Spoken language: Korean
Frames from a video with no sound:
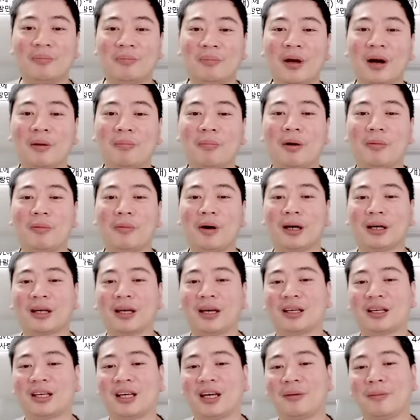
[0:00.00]

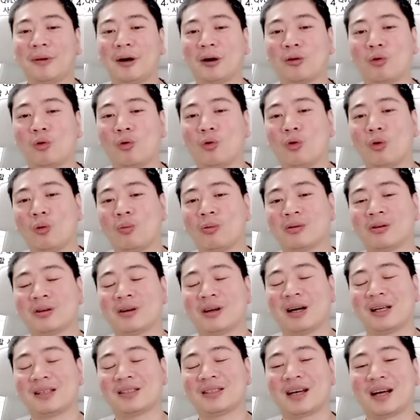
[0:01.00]
평범하게 게임하고
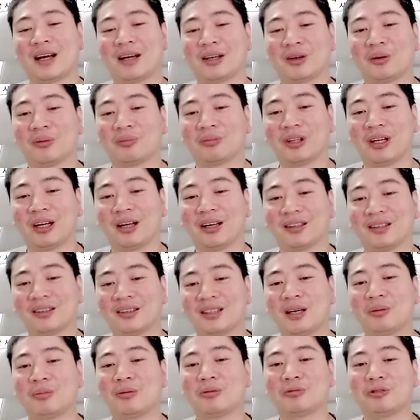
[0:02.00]
오버클럭 할 생각이 없다.
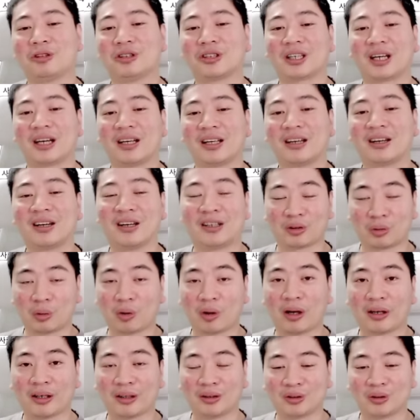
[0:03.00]
대부분 유저가 이거에
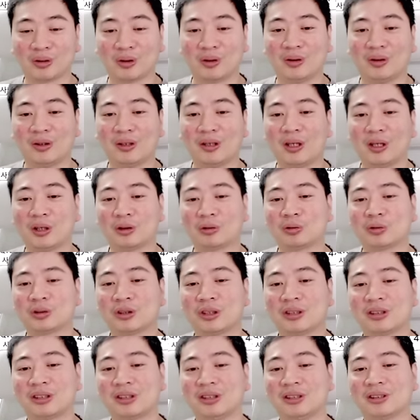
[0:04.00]
속하겠죠.
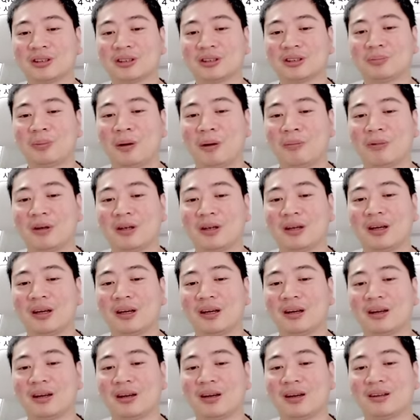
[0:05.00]
9000 시리즈
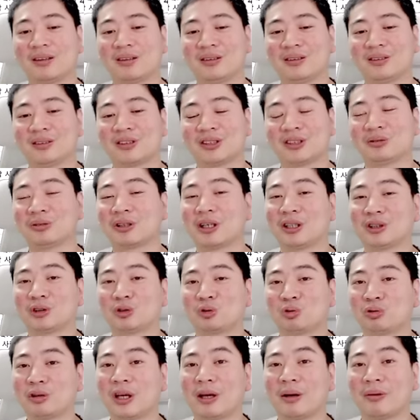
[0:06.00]
판매 지금까지
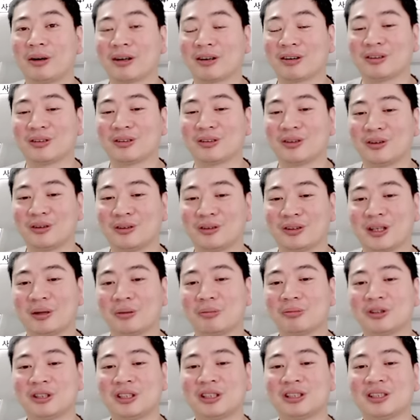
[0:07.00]
두 개 해봤거든요.
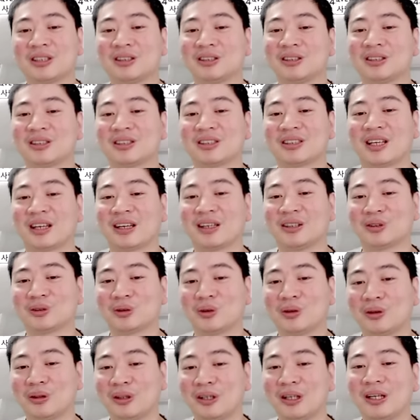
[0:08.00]
대부분 7000 시리즈
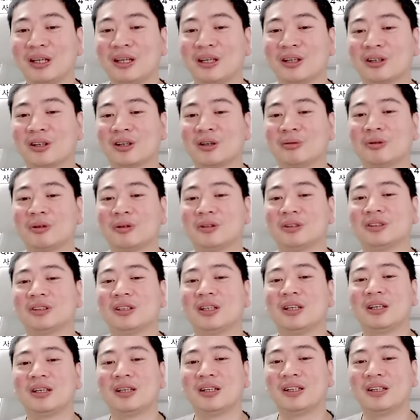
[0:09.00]
사겠죠. 그러면